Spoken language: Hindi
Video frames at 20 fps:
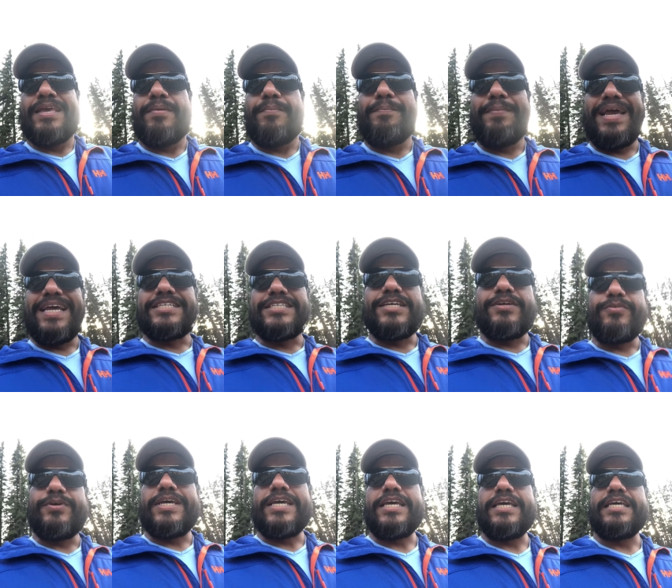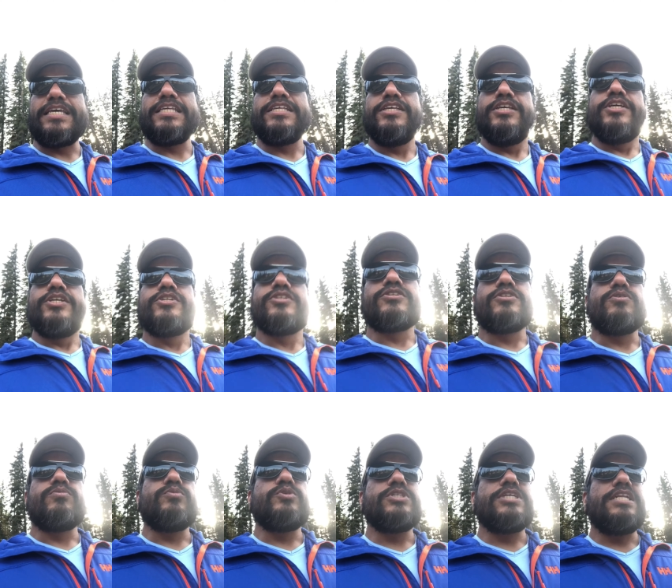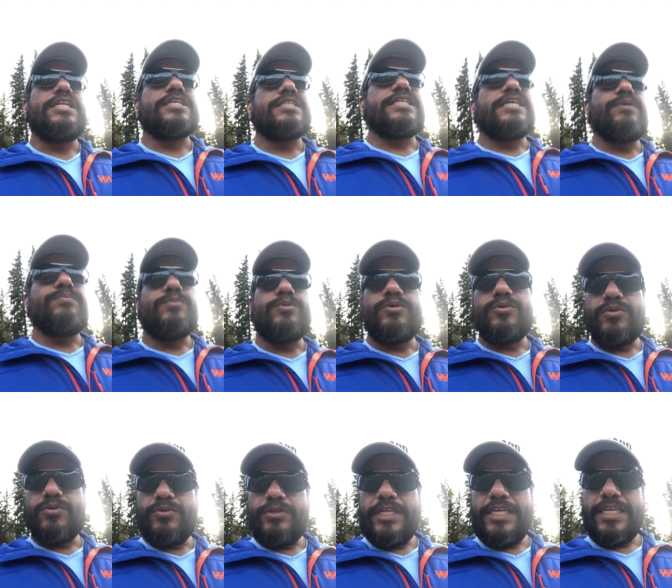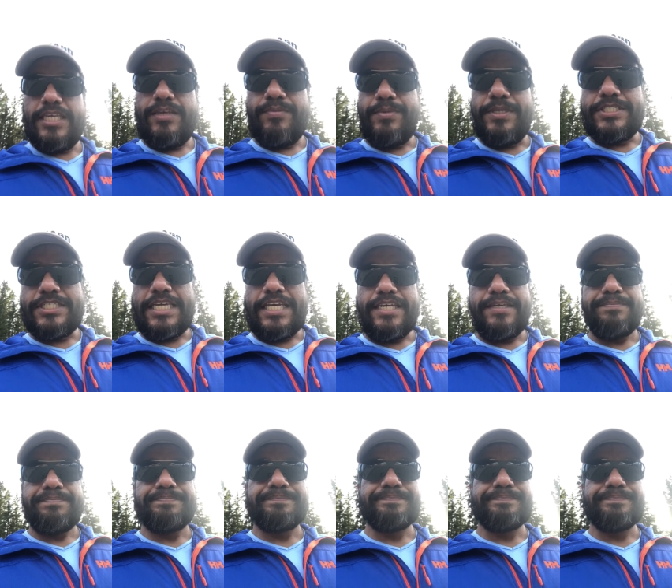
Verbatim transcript: बैठे हुए हैं तो मुझे लगता है बोर होने की बजाय